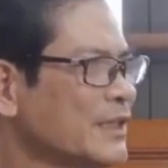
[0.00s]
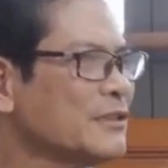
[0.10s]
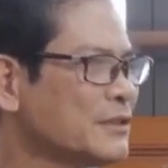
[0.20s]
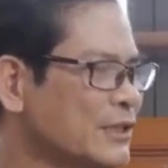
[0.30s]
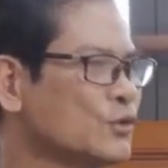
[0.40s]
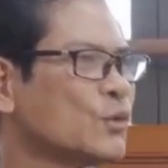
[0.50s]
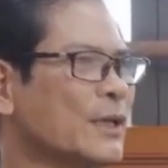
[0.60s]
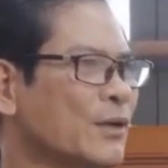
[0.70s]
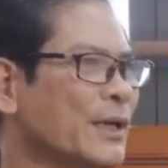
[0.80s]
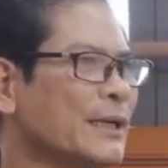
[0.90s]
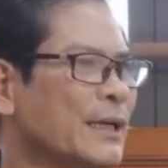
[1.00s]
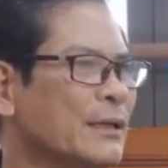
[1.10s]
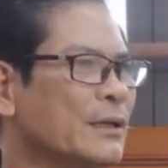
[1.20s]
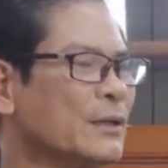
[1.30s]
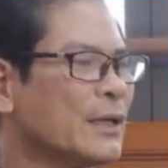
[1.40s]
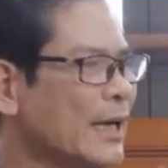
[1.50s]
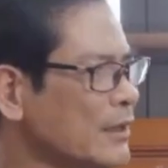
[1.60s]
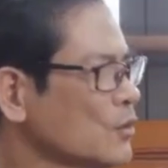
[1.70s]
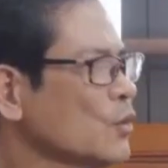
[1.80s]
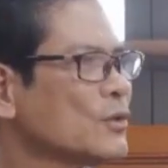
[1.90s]
đấy, như trên chú đã nói là
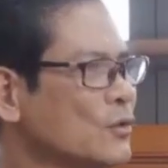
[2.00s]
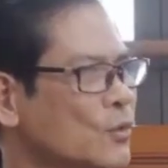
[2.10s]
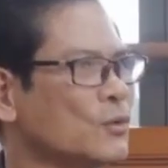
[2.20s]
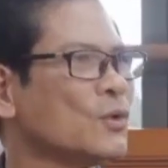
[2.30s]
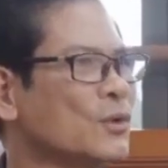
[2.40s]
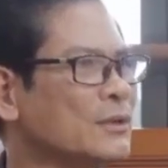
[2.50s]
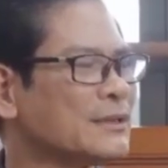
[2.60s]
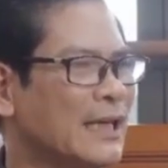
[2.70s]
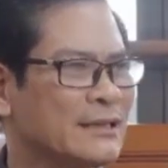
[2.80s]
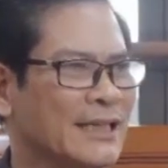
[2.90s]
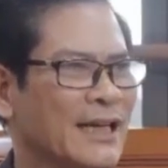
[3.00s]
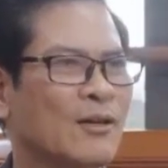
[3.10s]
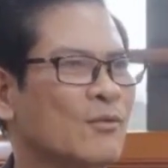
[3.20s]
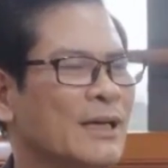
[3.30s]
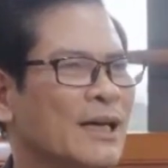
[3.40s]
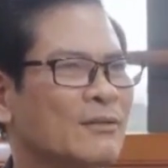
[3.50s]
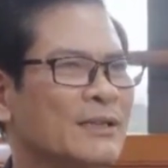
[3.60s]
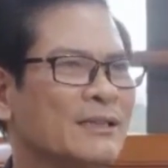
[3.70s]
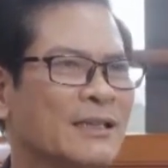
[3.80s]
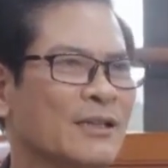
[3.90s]
ăn tốt, ngủ tốt, da rẻ hồng hào,
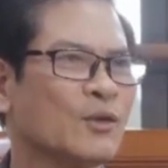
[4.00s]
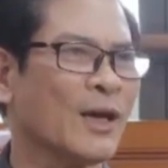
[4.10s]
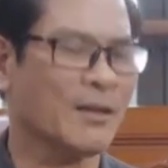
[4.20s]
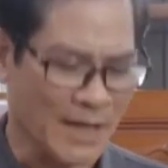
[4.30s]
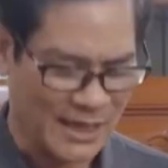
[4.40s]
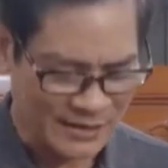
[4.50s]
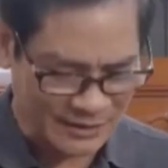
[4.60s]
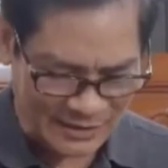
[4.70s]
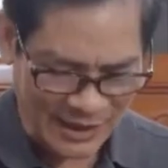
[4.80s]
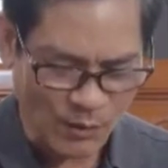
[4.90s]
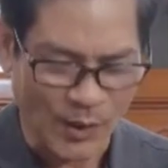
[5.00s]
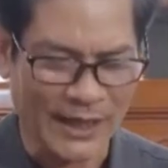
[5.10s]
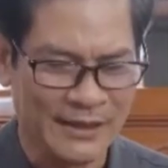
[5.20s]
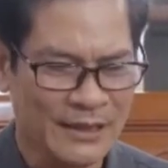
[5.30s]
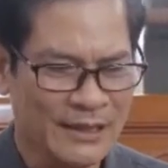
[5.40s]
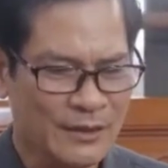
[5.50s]
tinh thần thoải mái sảng khoái,